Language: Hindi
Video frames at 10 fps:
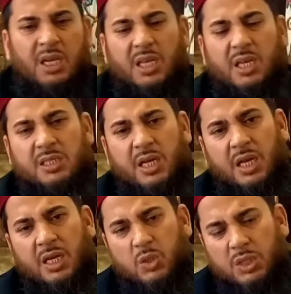ये
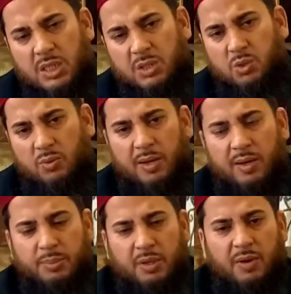सारी ऐश वशरत जो
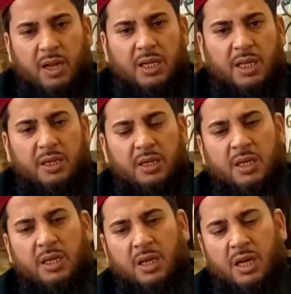अपने वालदेन
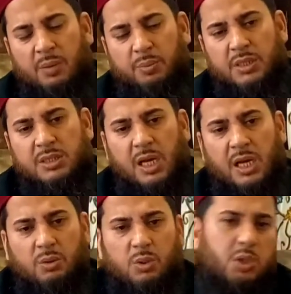अपने
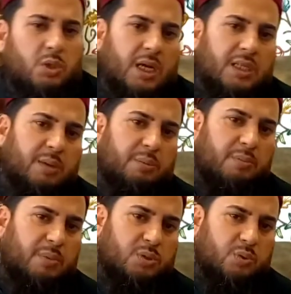सारा कुछ लुटाते अपने
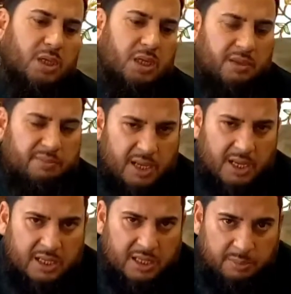बच्चों के लिए
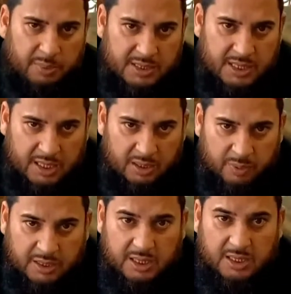बिलाखिर ये बच्चे अगर
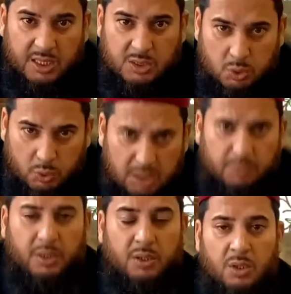मैत के सूरत
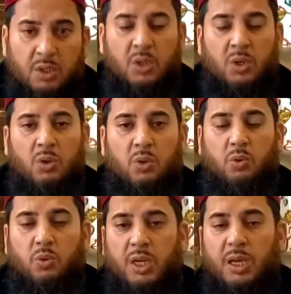में
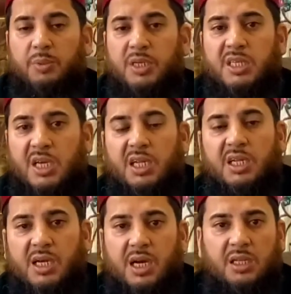उन्हें अपनी शक्ल
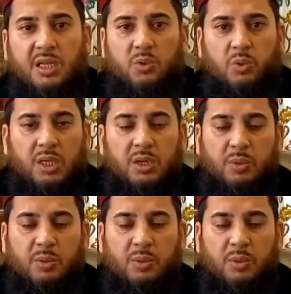दिखाते हैं तो ये